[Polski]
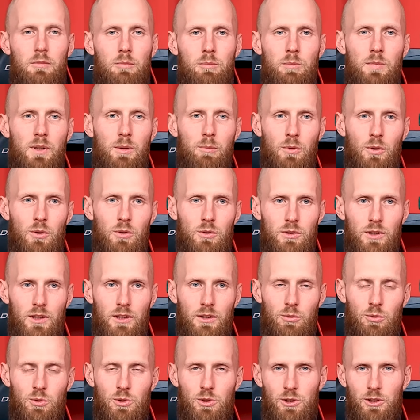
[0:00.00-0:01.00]
mimo, że
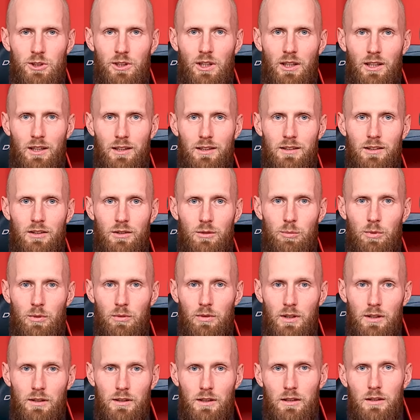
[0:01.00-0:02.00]
już ciśnienie jest
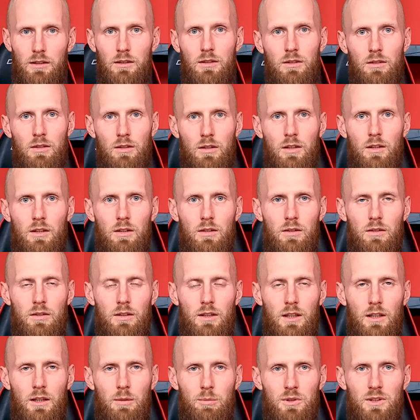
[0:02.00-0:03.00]
odpowiednie, to
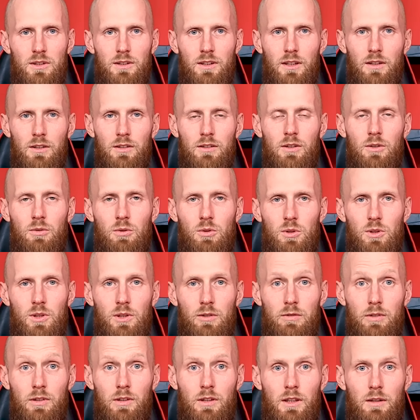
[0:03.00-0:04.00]
dalej przez niego sączy
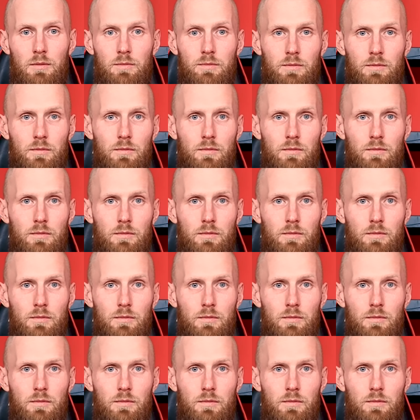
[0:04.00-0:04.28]
się woda.